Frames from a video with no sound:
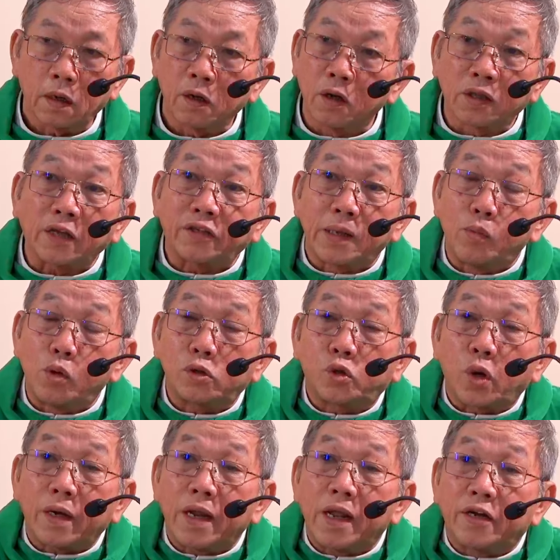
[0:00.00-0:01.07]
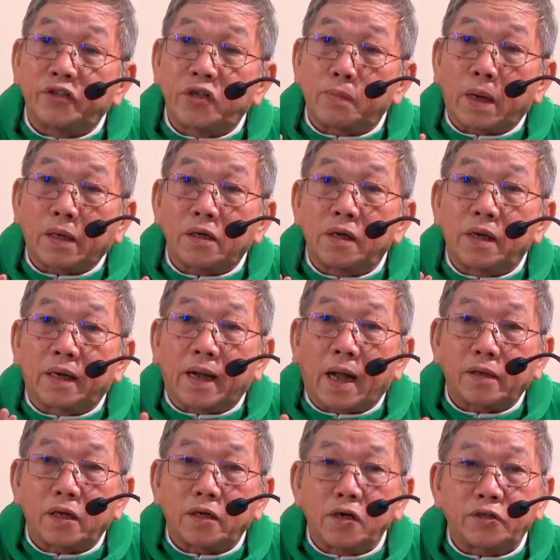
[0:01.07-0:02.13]
Người ta chỉ muốn xuất hiện trước mắt người
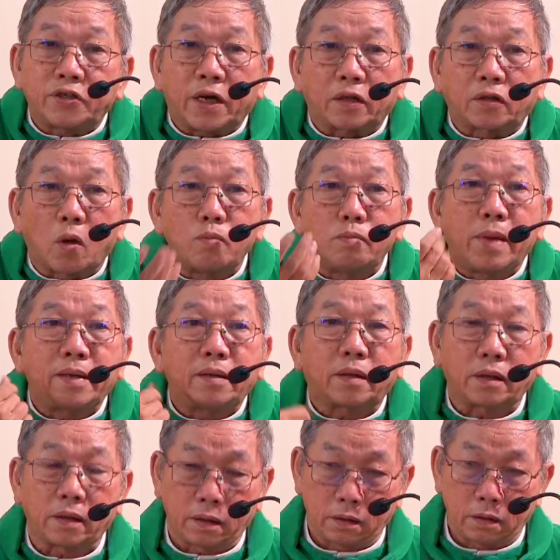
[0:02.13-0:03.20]
khác những đứa trẻ thông minh thôi.